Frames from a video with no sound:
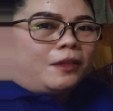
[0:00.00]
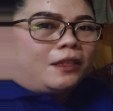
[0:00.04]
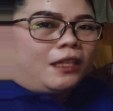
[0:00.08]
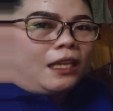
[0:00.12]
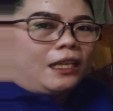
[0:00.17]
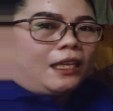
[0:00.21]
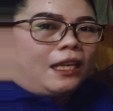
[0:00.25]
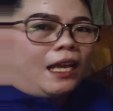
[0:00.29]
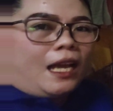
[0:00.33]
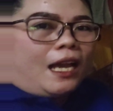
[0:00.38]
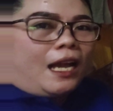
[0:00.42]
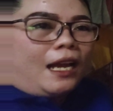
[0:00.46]
naman
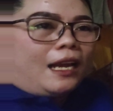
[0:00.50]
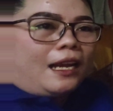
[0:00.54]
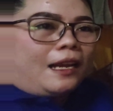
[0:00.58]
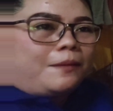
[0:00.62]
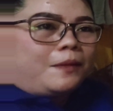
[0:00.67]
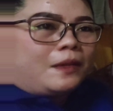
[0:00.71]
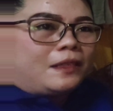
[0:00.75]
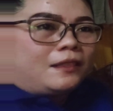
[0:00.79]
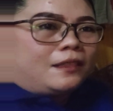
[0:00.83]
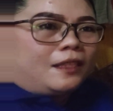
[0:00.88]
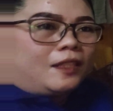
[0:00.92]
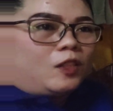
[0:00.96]
tayo
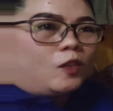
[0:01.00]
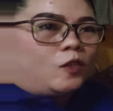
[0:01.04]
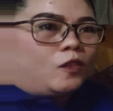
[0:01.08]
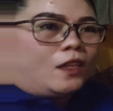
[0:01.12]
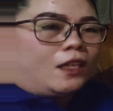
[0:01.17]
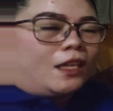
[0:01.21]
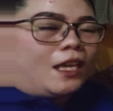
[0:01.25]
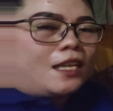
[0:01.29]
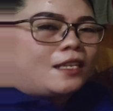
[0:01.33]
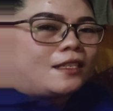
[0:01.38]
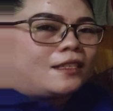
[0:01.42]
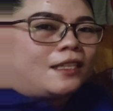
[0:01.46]
nakakalabas
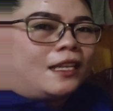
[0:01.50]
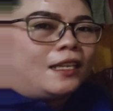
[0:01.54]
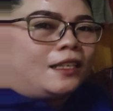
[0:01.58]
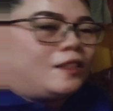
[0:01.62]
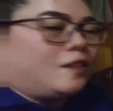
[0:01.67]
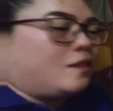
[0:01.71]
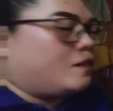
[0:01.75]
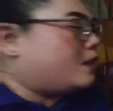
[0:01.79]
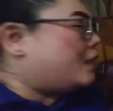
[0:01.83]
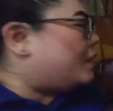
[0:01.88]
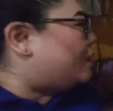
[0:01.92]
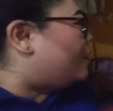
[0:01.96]
nitong nag-extend yung